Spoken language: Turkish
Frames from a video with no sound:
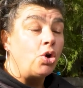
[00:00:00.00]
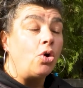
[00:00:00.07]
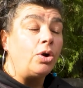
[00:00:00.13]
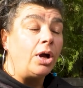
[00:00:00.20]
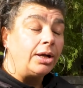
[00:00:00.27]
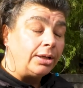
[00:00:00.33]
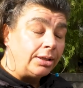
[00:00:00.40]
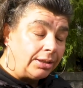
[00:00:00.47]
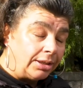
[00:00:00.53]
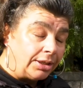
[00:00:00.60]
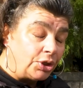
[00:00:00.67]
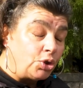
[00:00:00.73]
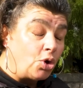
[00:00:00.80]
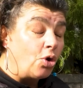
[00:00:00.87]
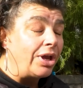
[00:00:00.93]
çok
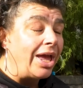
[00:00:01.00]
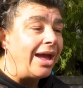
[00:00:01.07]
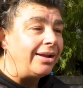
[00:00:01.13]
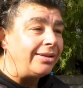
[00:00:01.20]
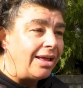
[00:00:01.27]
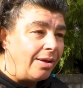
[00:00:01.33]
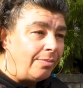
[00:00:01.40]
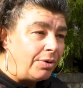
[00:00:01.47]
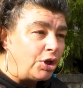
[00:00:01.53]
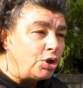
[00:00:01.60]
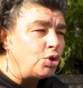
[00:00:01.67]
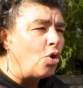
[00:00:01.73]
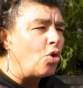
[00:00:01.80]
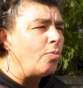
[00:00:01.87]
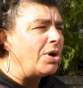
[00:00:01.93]
akıllı, çok erdemli,
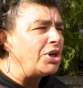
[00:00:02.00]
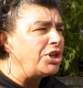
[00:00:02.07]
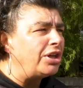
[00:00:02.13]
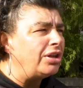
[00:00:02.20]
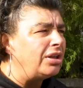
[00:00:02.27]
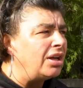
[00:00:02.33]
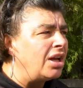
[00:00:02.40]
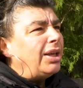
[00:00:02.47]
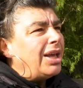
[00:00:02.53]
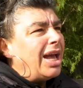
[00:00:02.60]
çok başarılı.